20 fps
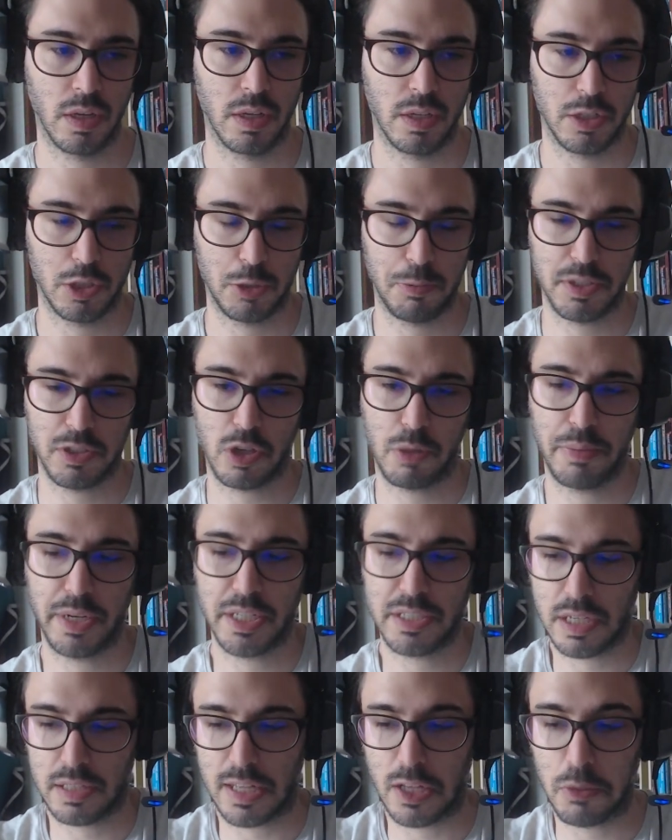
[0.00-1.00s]

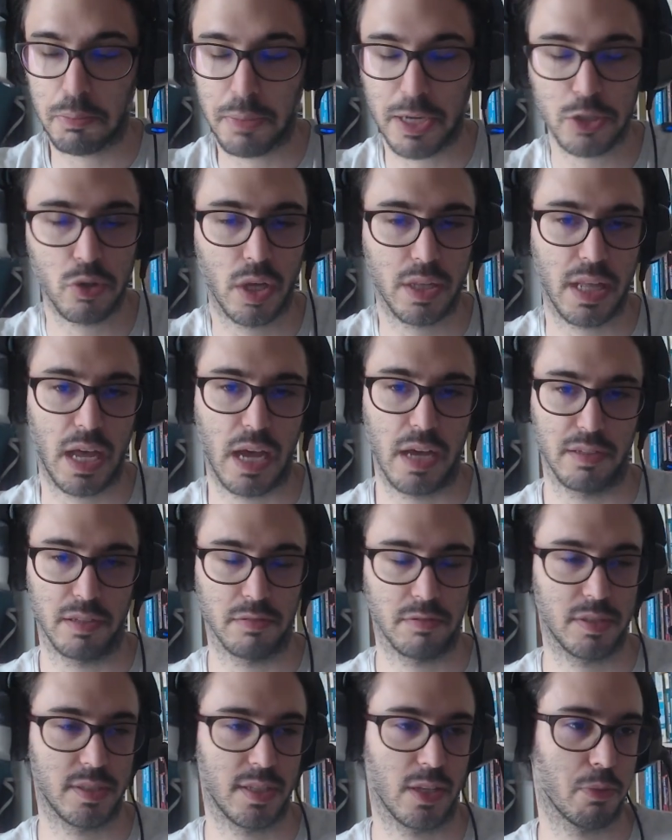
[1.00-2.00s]
especialmente se você tá numa
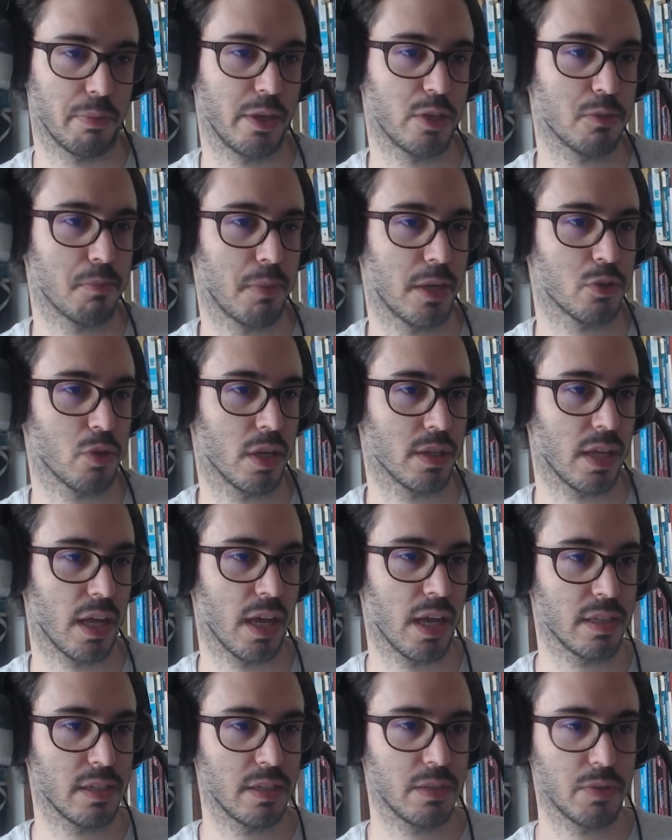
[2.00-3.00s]
jornada. Você tá no meio de uma
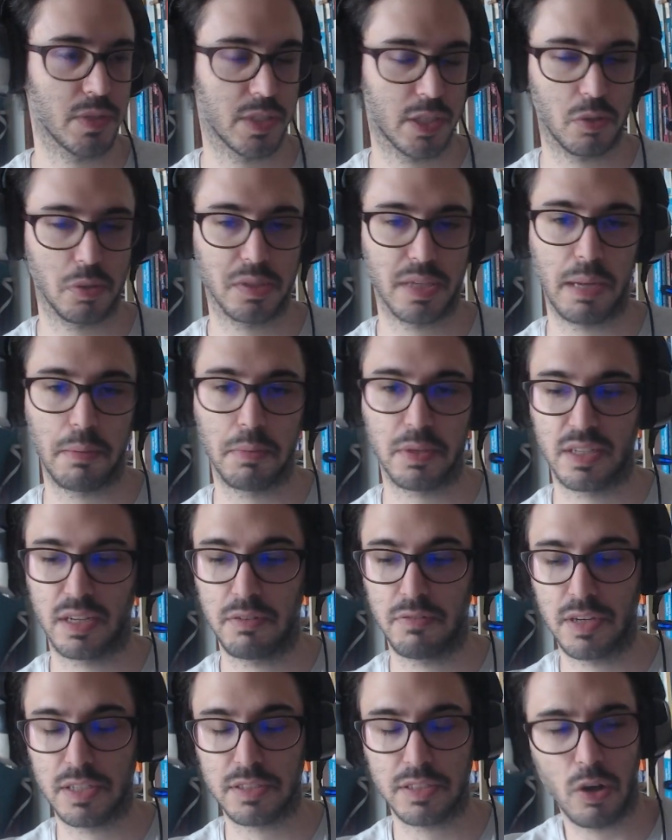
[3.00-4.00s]
jornada e você não sabe o que você
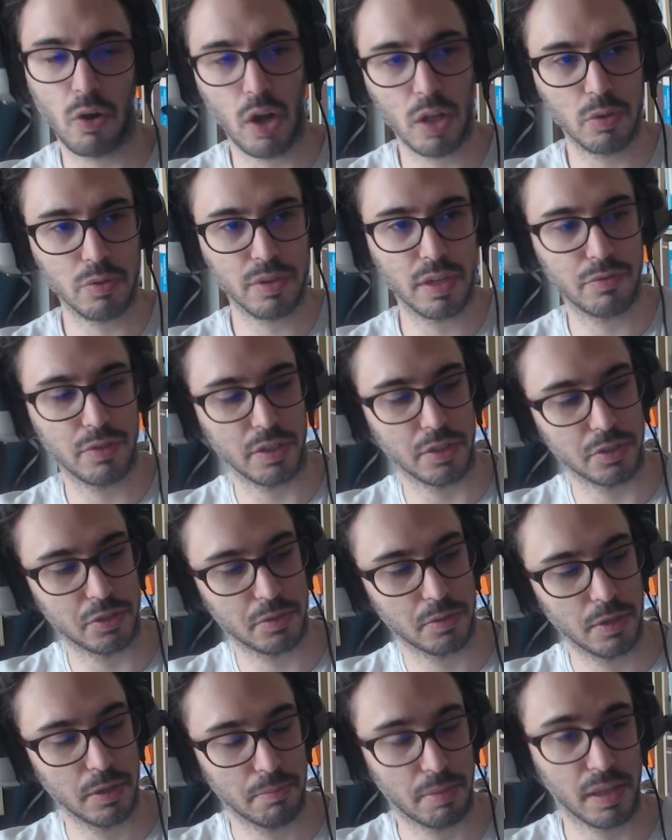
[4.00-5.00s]
vai fazer, rola um
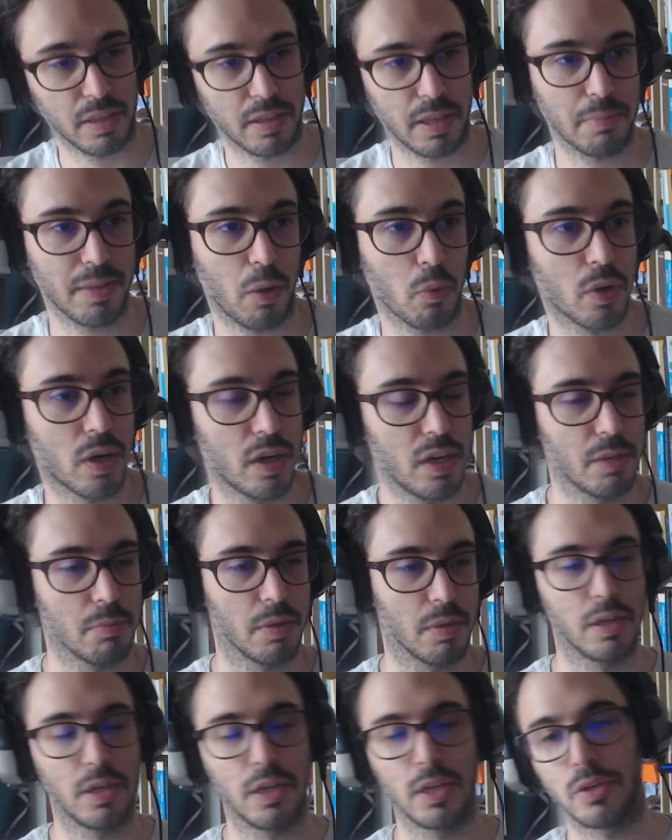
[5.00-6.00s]
D20 para determinar o
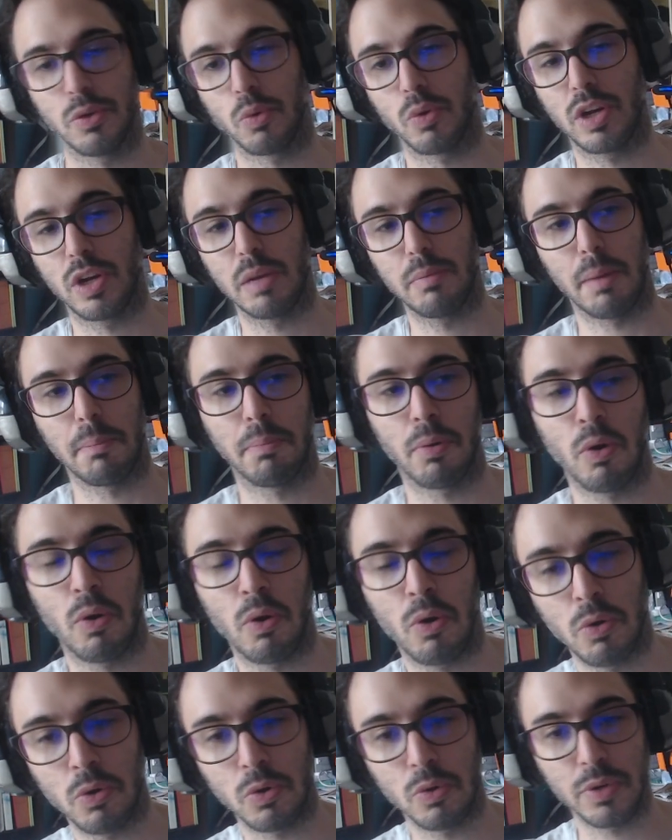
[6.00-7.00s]
clima. O clima é
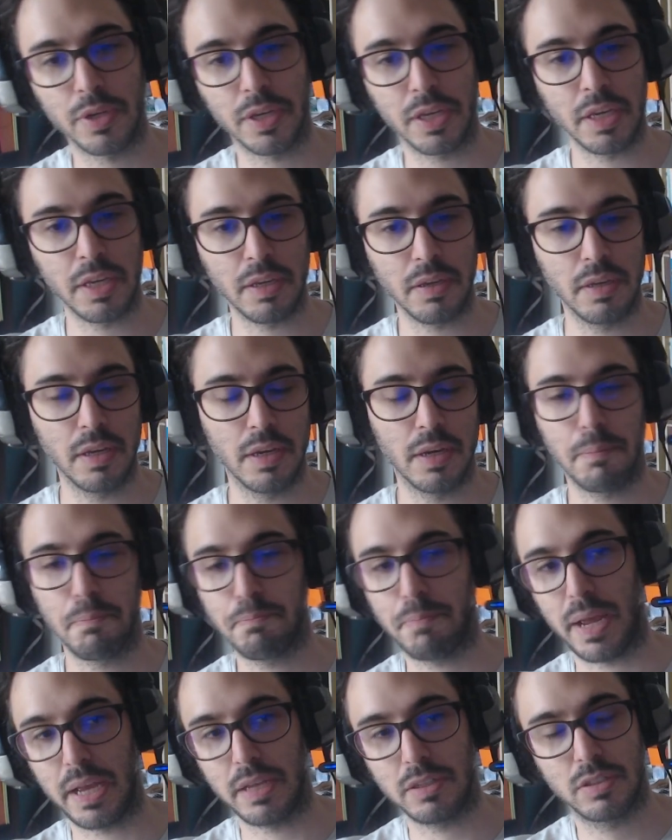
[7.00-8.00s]
bom, ruim,
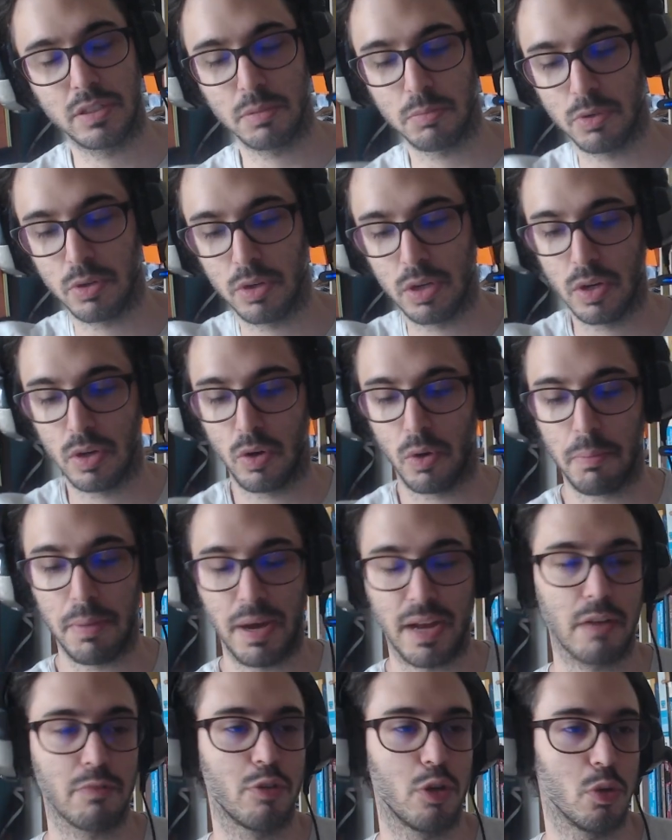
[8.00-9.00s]
péssimo ou
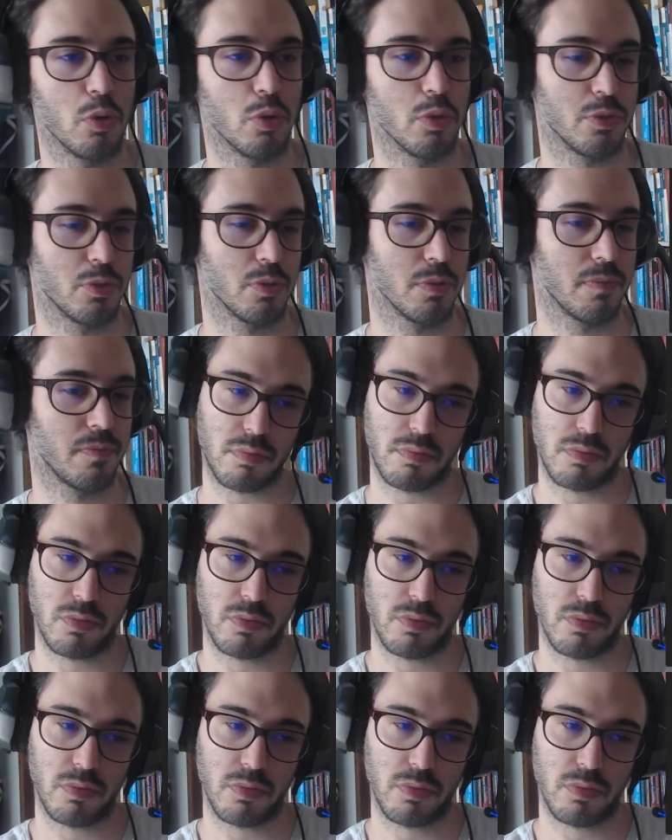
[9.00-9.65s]
maravilhoso.